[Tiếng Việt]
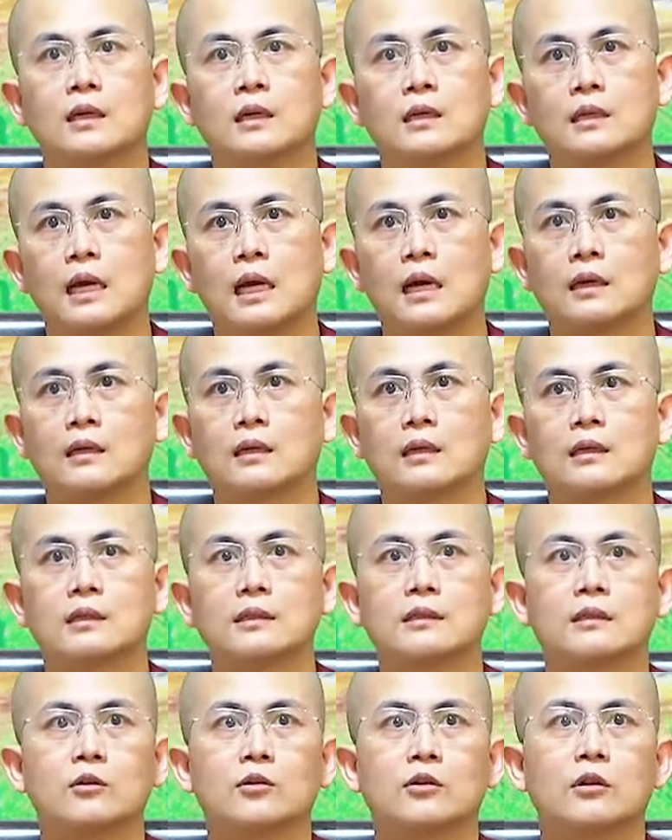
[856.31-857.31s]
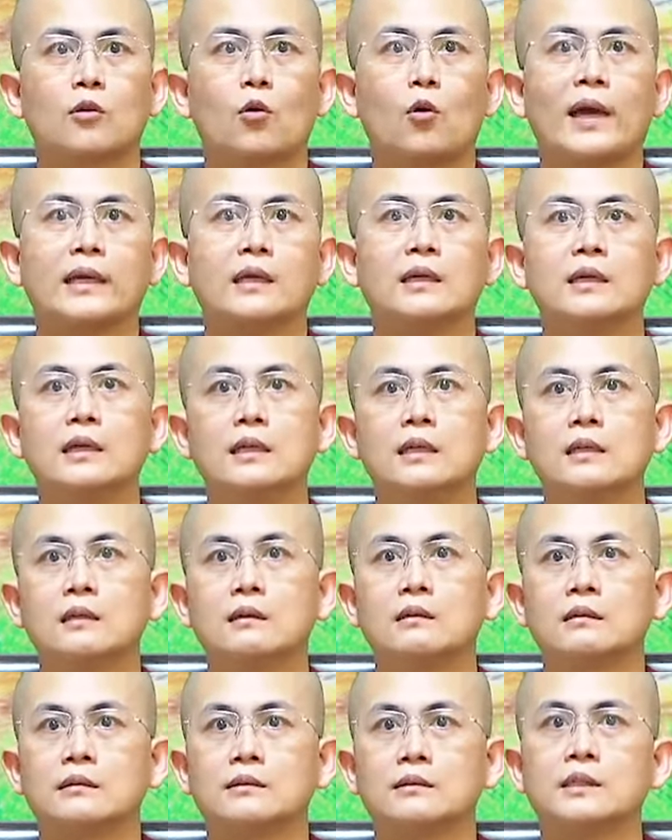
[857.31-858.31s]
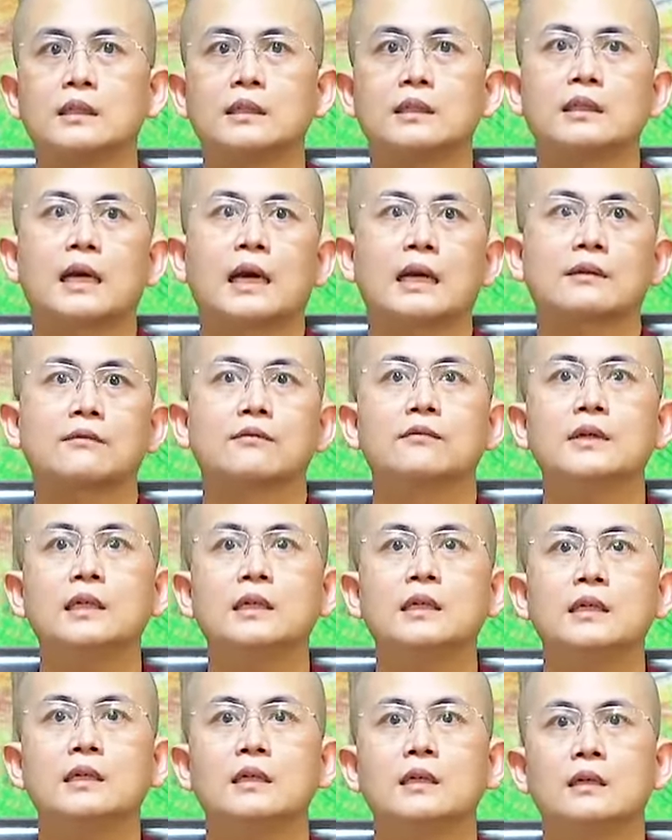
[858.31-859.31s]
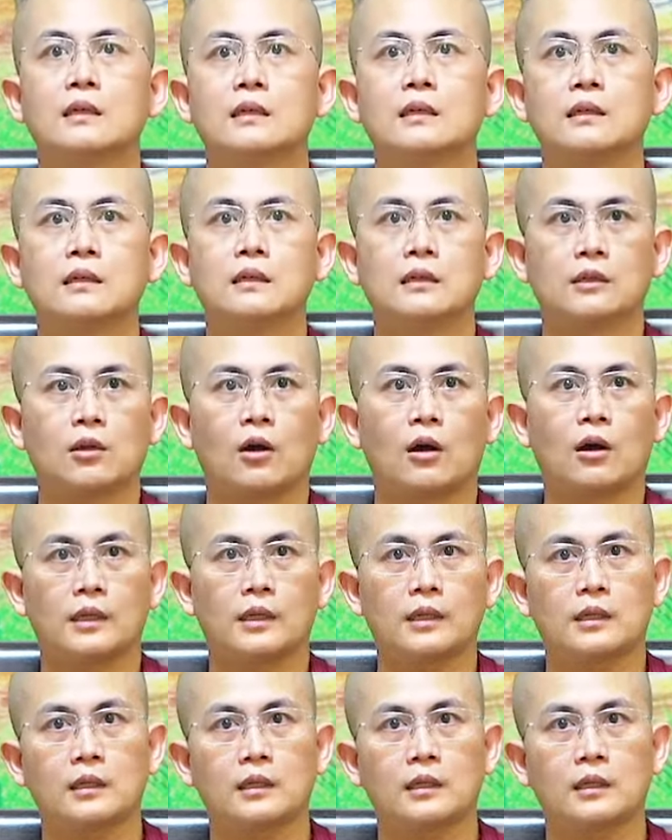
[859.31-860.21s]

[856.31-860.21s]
rằng cái oai nghi cử chỉ hành vi lời nói